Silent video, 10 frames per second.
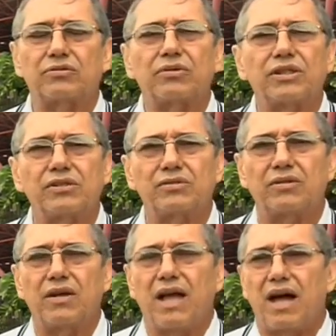Com isso,
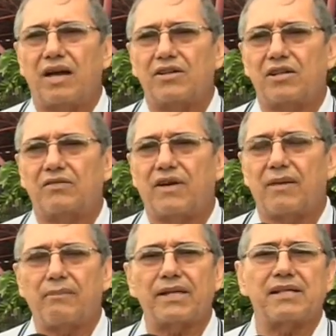a gente
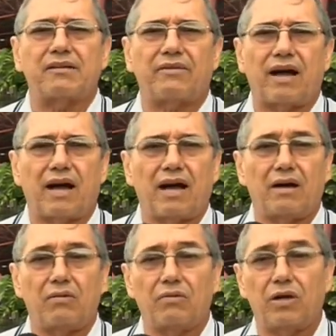vai preservar
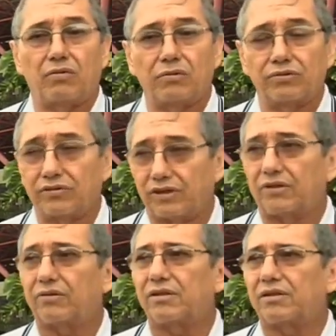os recursos
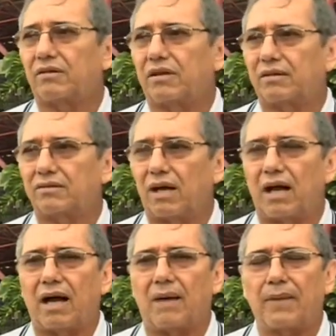hídricos, que são a,
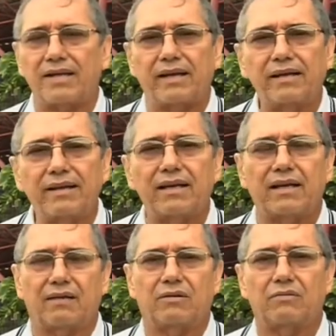a, a malha hídrica,